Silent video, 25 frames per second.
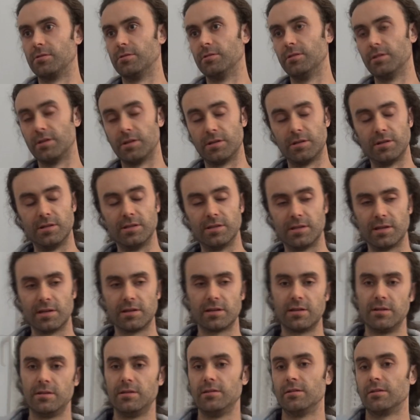kod, jakieś
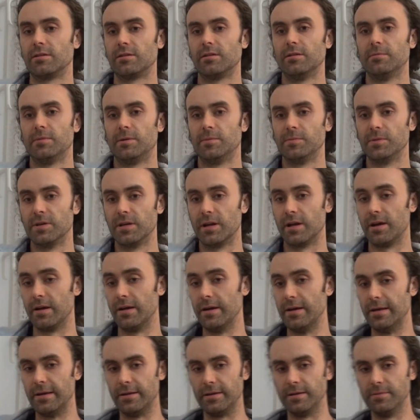literki i nagle mam grę.
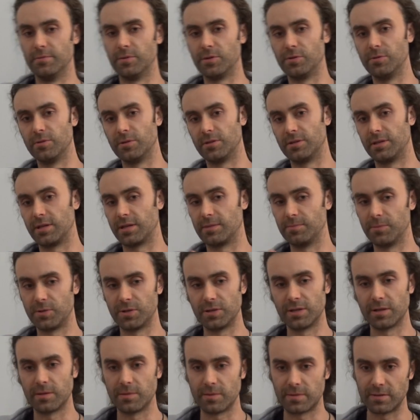I mogę tak,
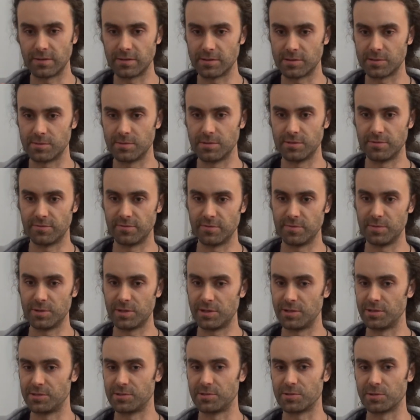mogę tak naprawdę sobie
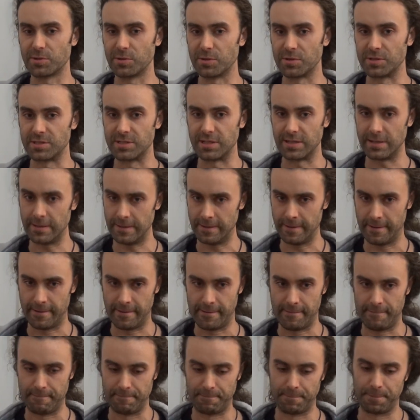wymyślić, co tylko chcę,
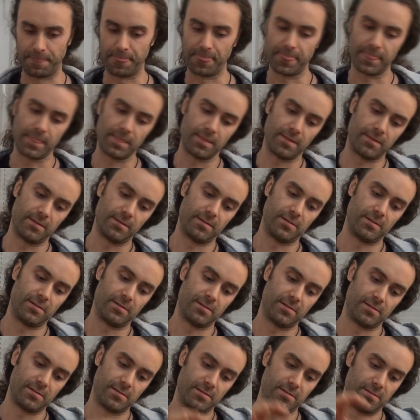
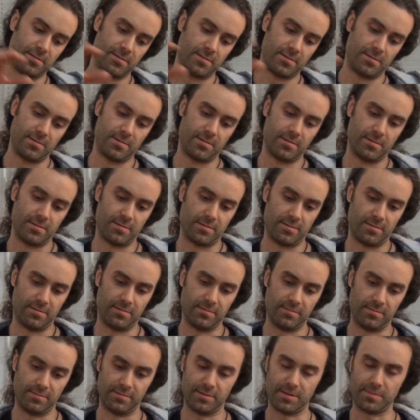e,
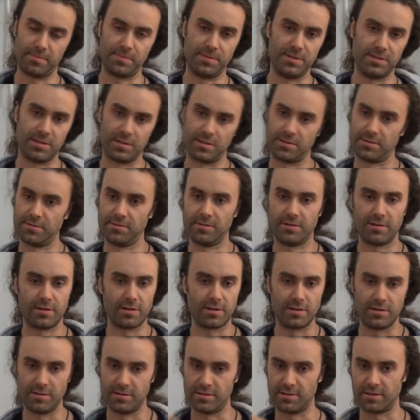napisać to jak
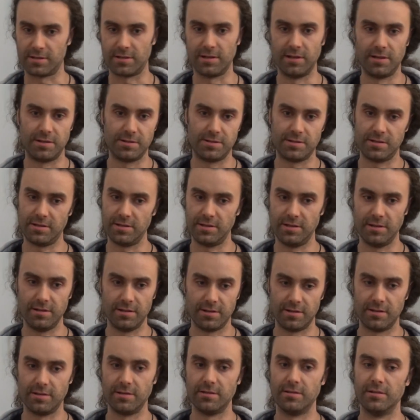jakieś zaklęcie i,
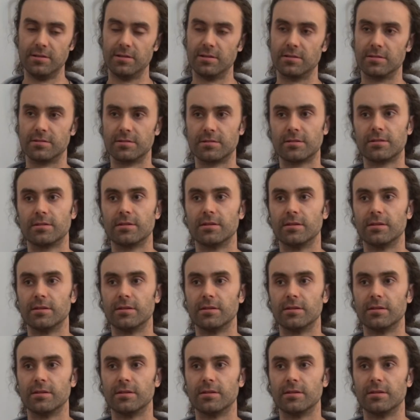i jest.